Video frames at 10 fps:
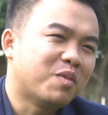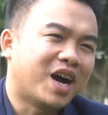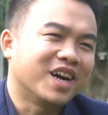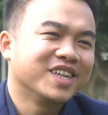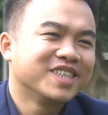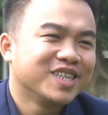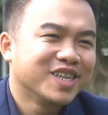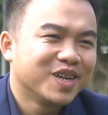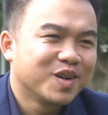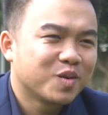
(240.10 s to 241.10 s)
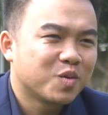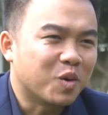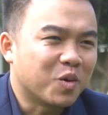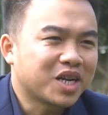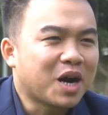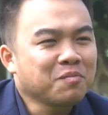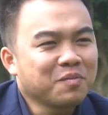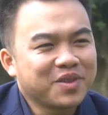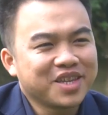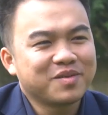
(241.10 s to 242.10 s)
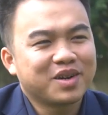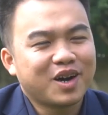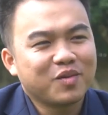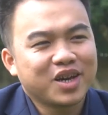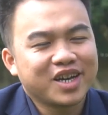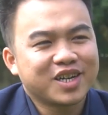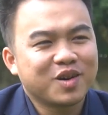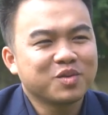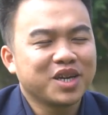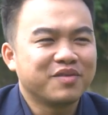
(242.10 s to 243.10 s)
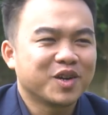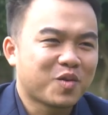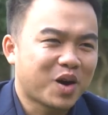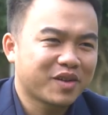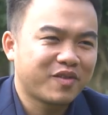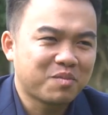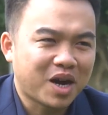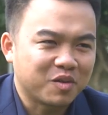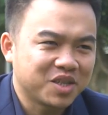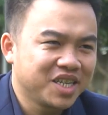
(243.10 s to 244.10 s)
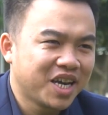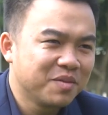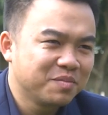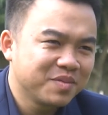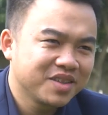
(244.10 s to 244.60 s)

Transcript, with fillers: bảng của World Cup nhưng mà ông lại không thể vượt qua được vòng bảng của SEA Games.